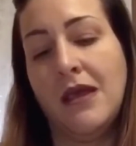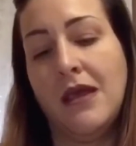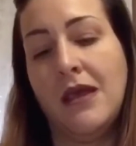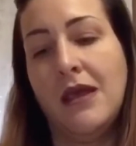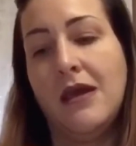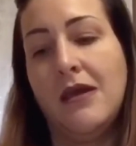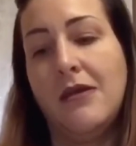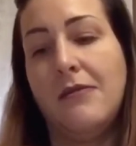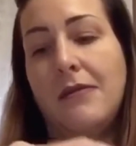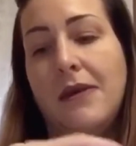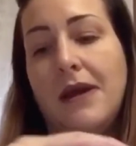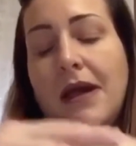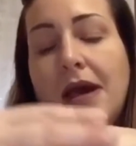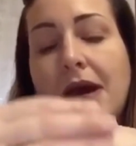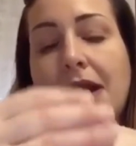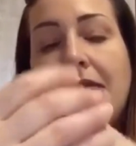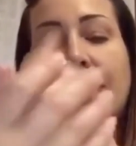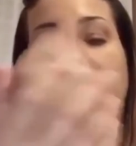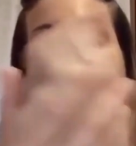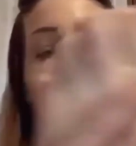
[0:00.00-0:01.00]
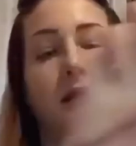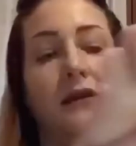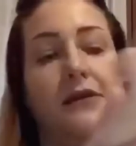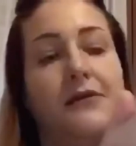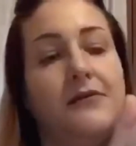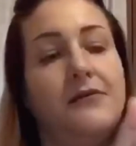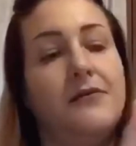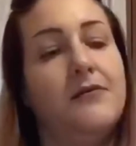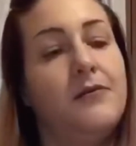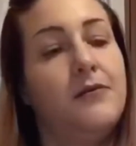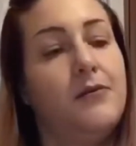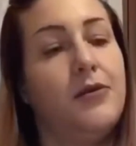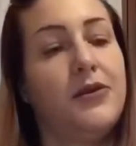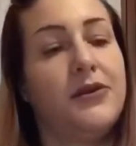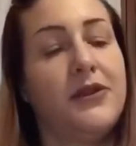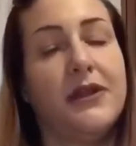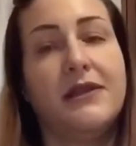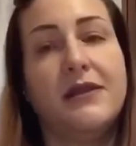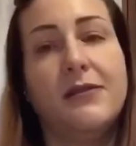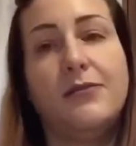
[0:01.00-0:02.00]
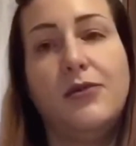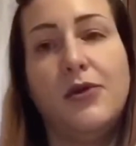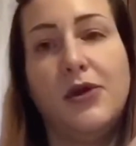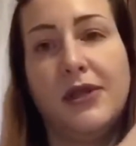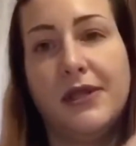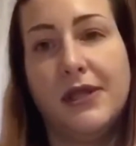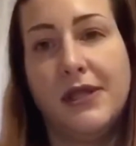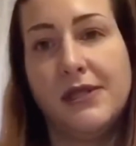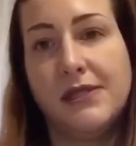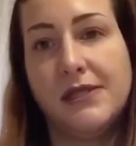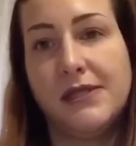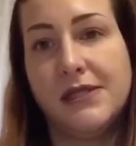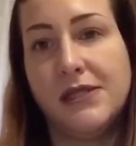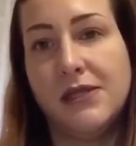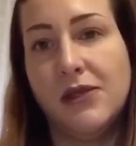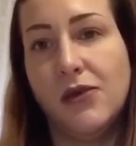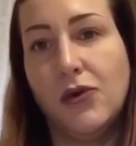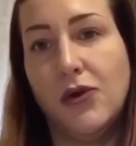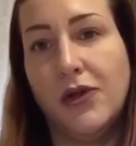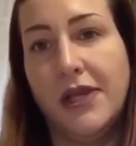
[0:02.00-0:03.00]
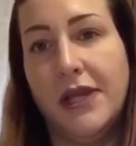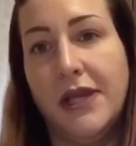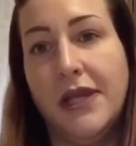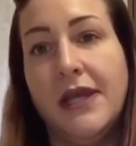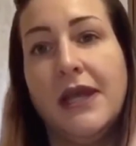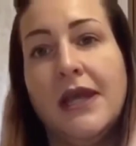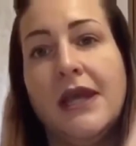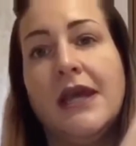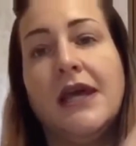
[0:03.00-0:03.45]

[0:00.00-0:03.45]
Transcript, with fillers: Magari portate più attenzione